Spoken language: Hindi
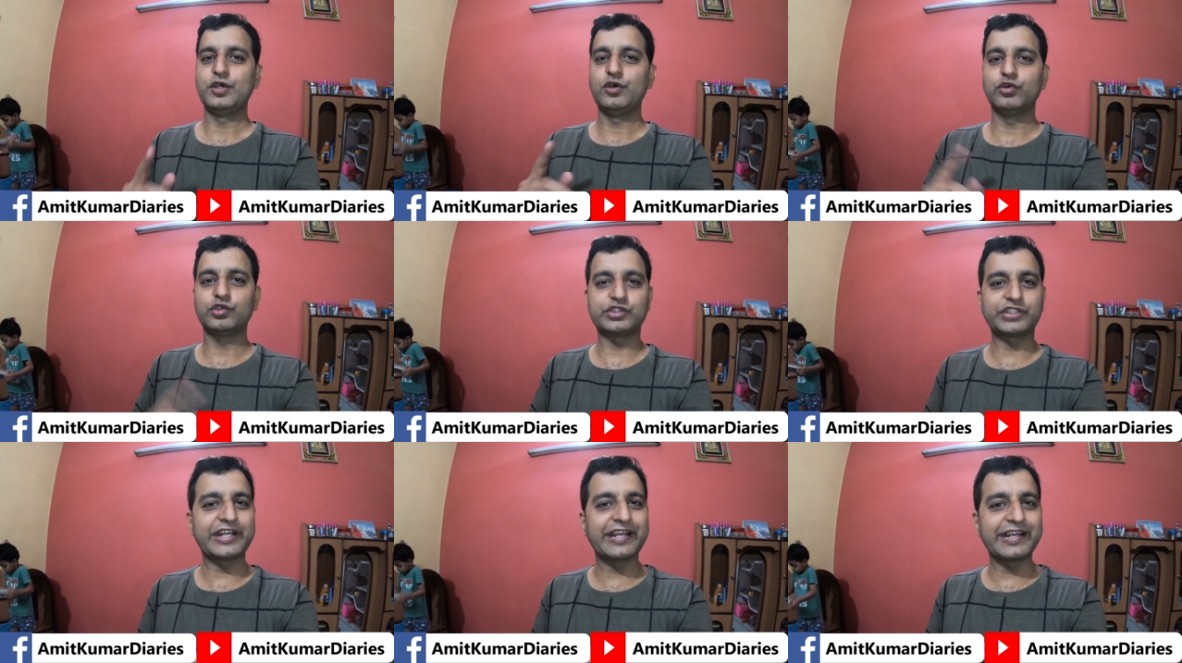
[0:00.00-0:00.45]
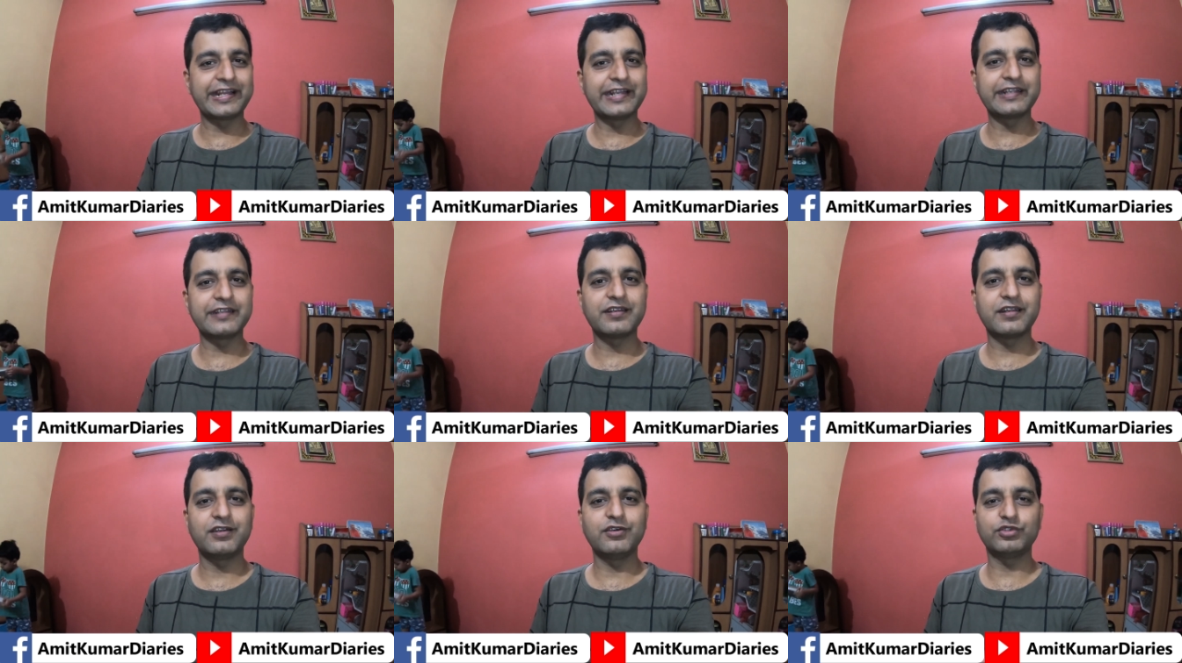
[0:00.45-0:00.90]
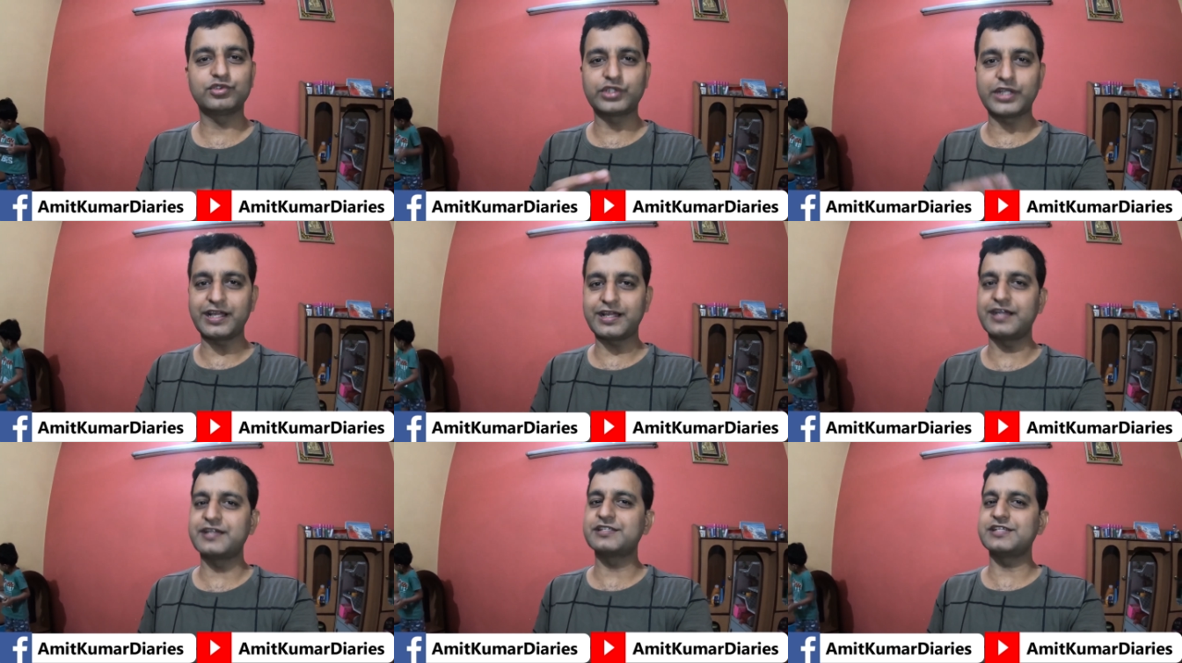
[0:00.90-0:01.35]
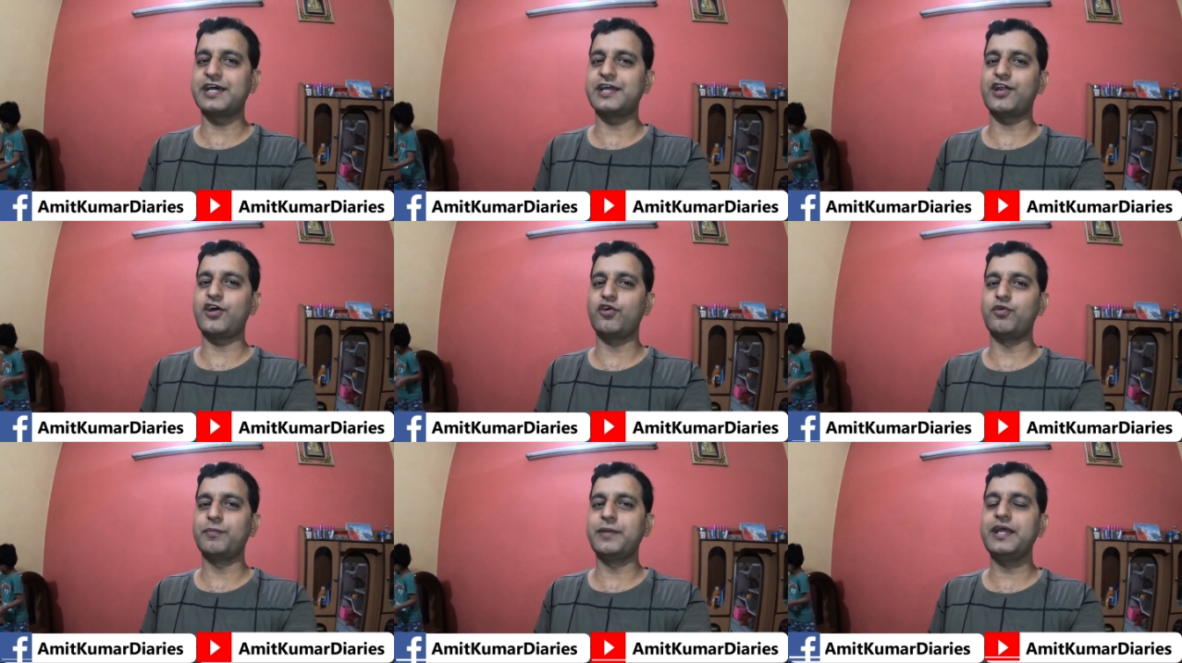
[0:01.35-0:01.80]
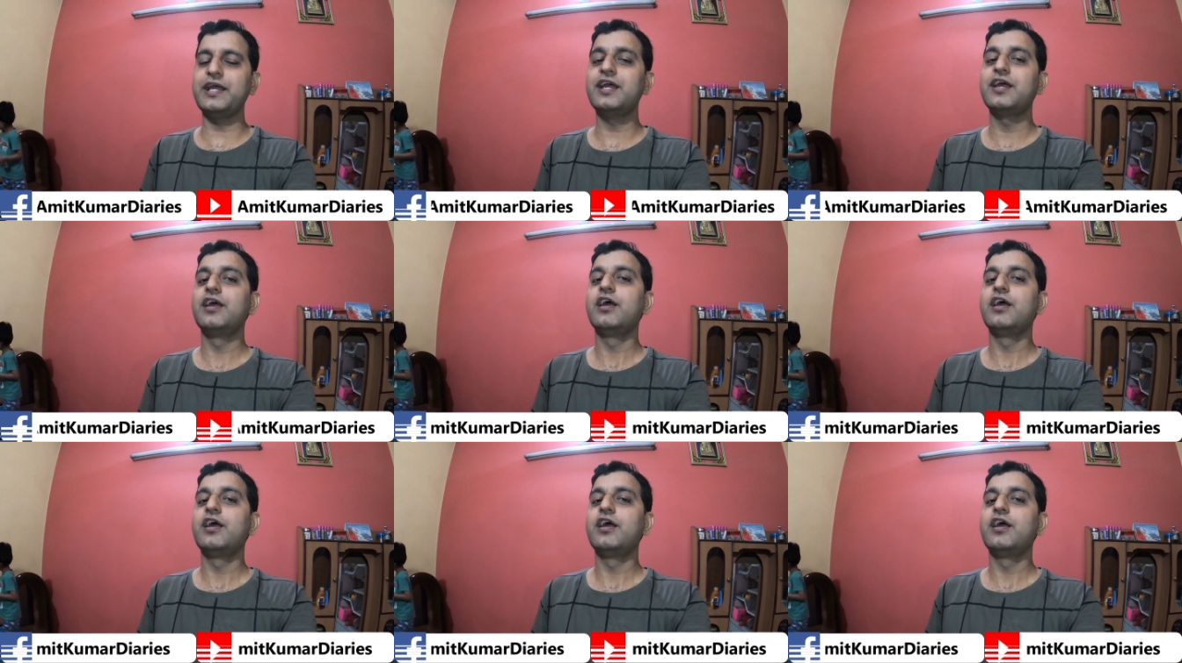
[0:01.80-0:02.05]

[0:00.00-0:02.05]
उत्तराखंड उत्तराखंड जा रहा हूँ मैं